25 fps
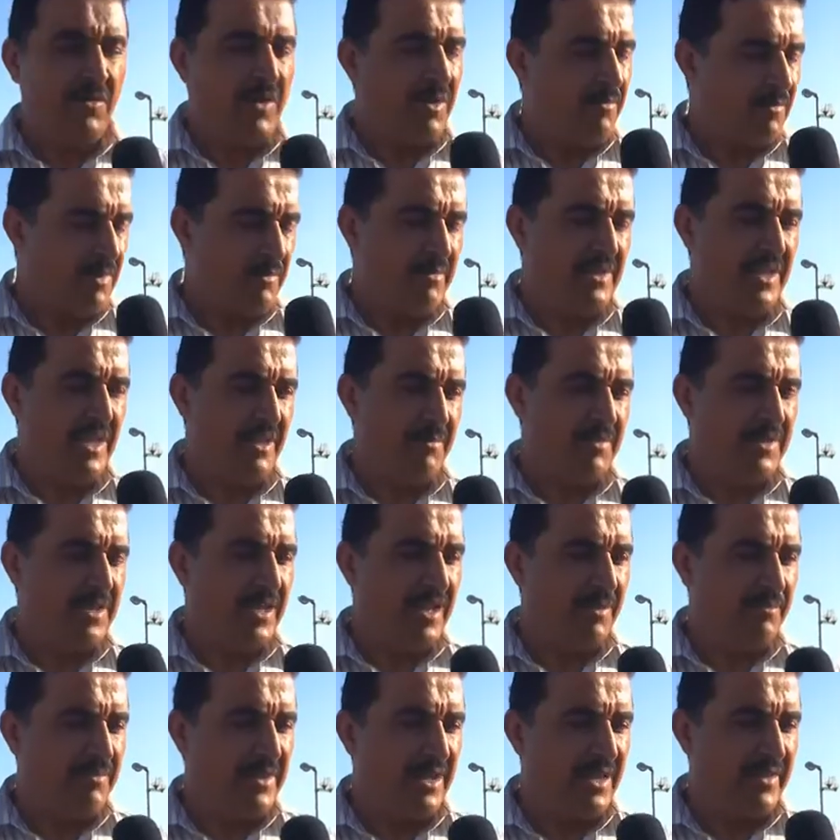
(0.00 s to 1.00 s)
واما بنعمه
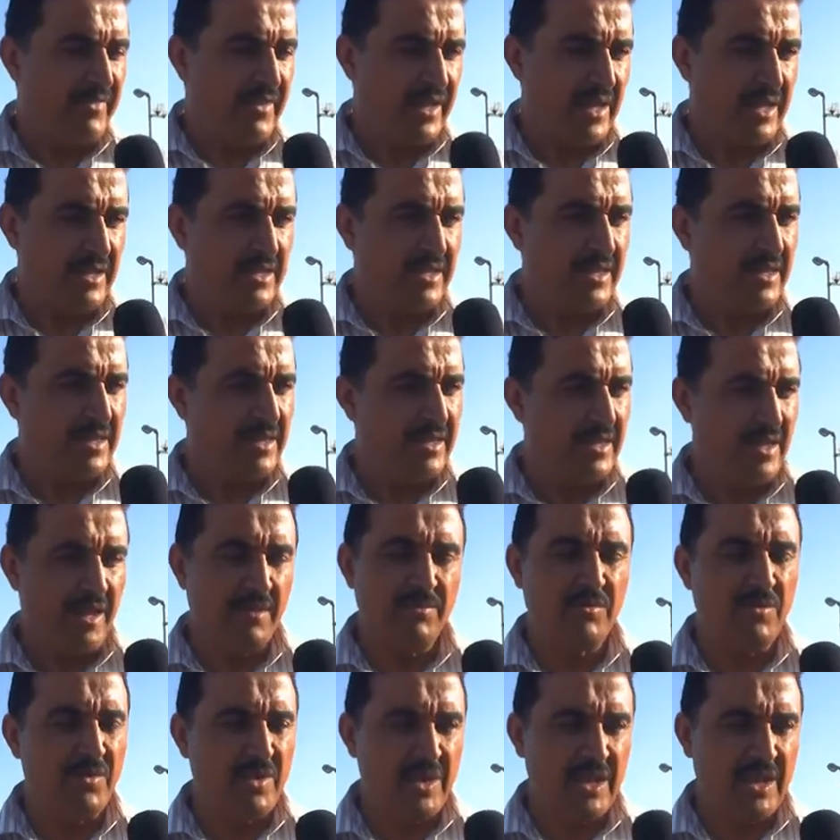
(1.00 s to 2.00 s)
ربك فحد
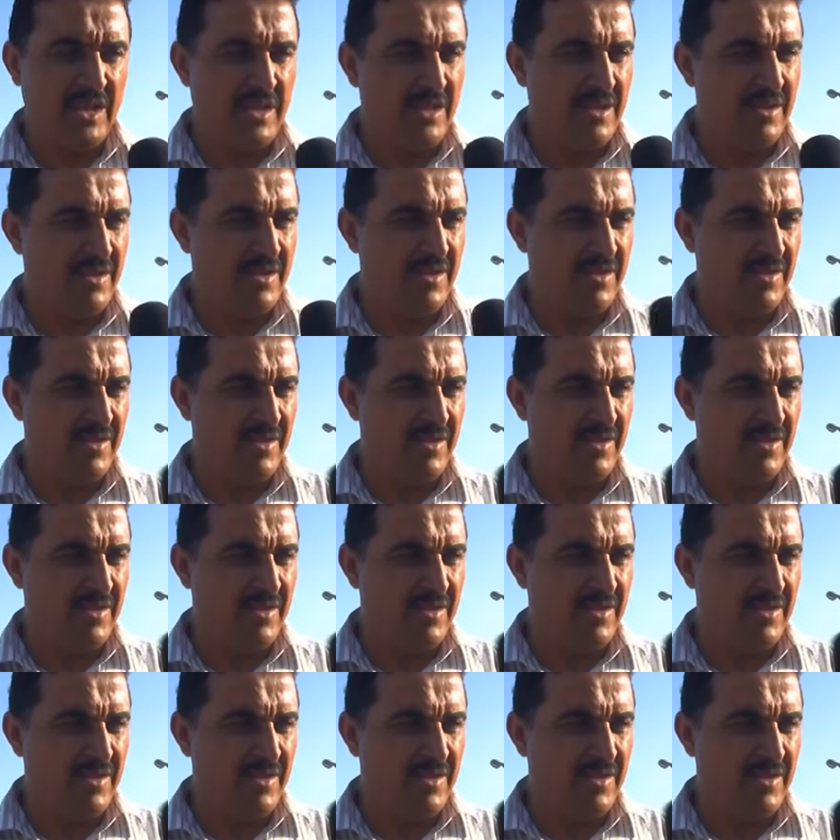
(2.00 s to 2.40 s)
الحمد لله